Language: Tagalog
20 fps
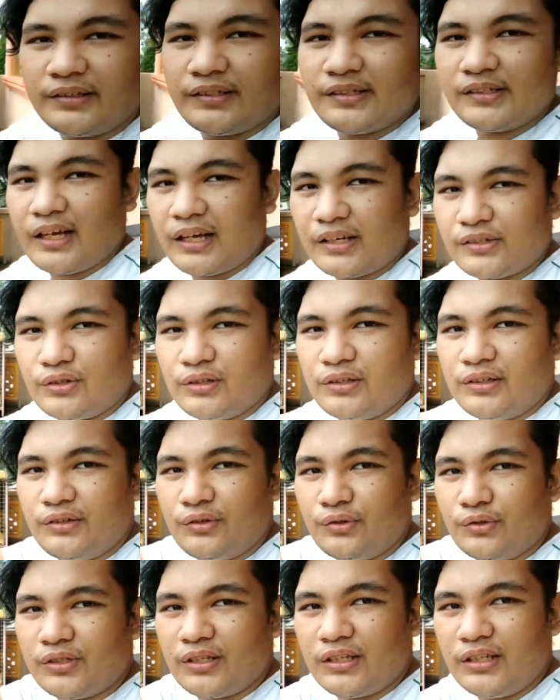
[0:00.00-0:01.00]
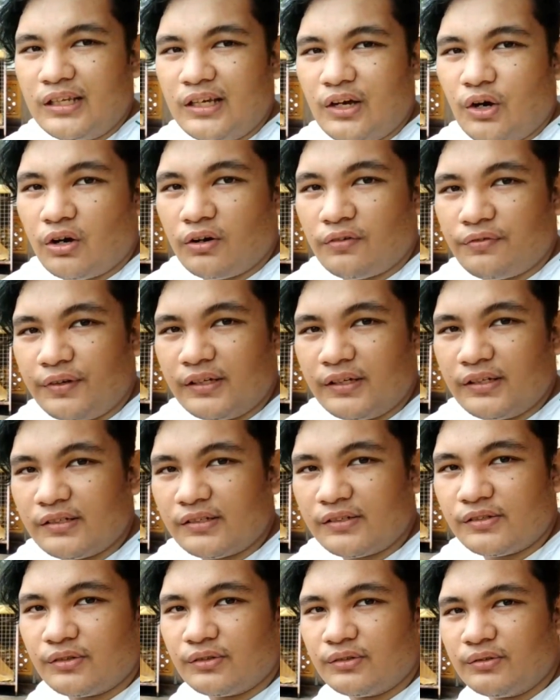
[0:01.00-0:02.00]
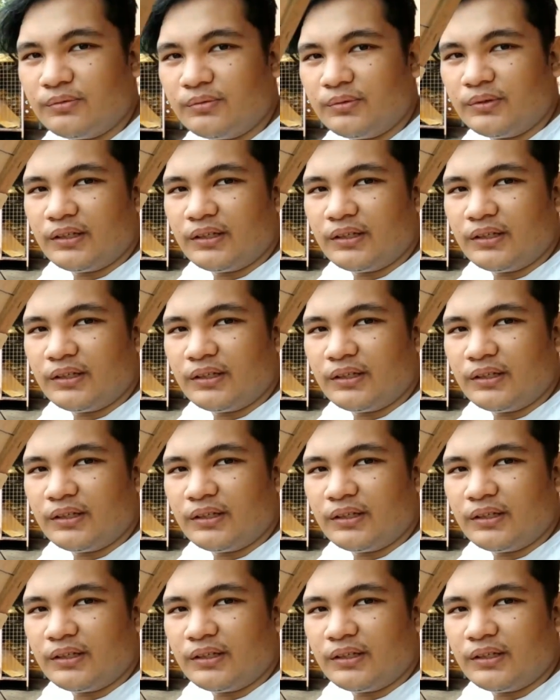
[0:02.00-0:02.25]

This is actually used in the office, no?